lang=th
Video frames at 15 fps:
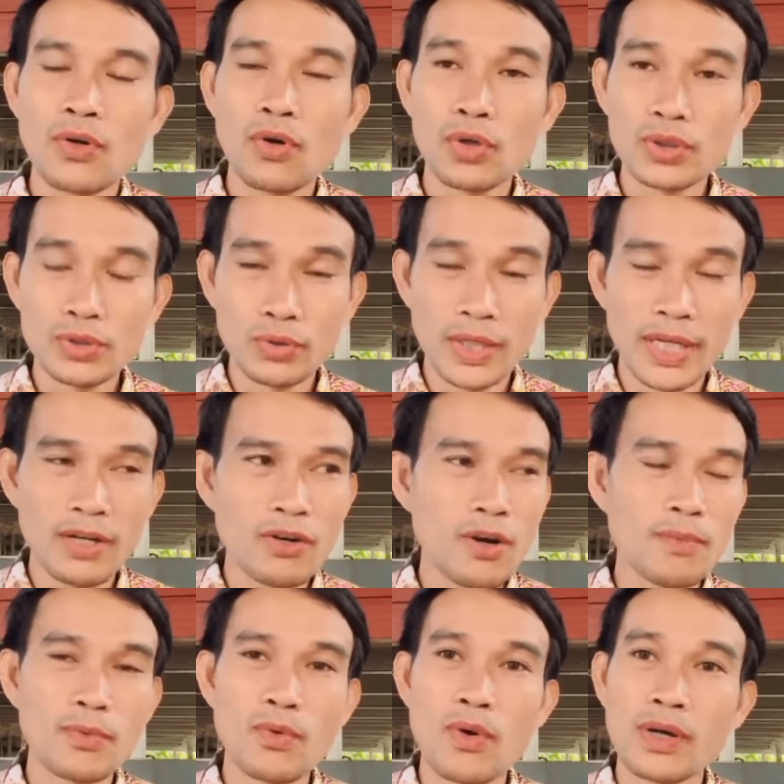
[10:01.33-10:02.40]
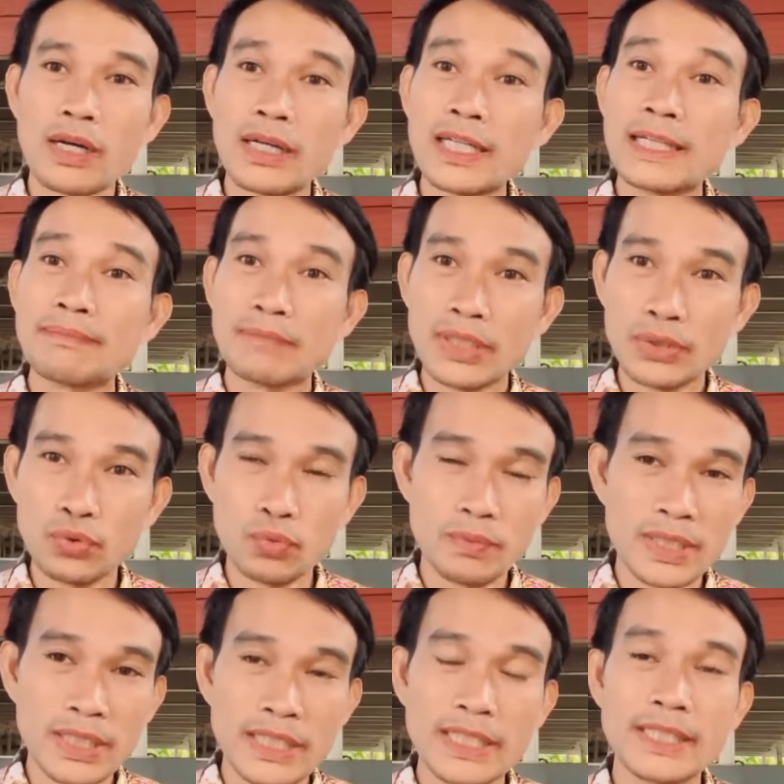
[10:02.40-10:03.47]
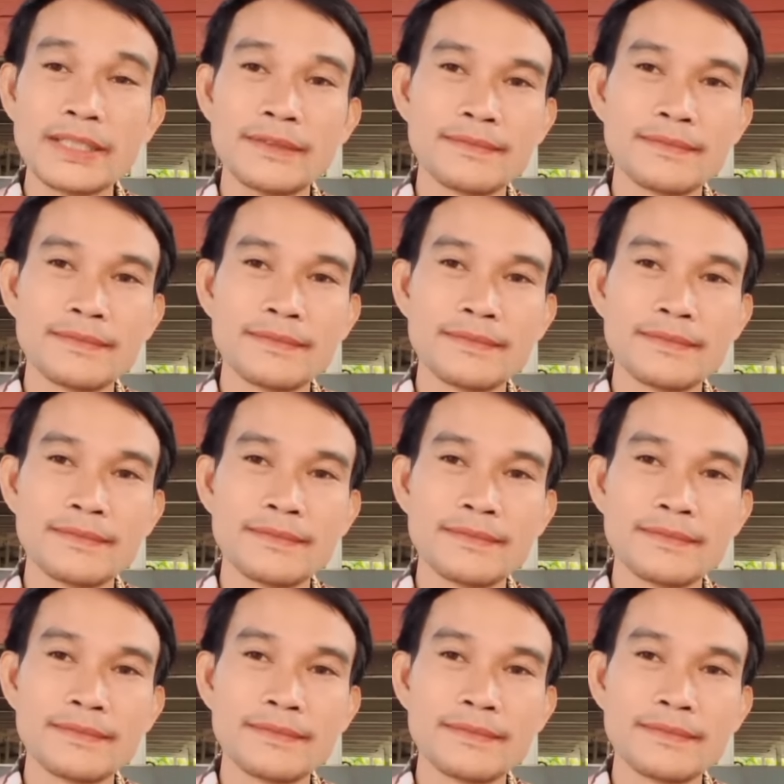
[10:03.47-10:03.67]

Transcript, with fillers: คนอยู่ในครอบครัวก็เริ่มมีอยู่มีกิน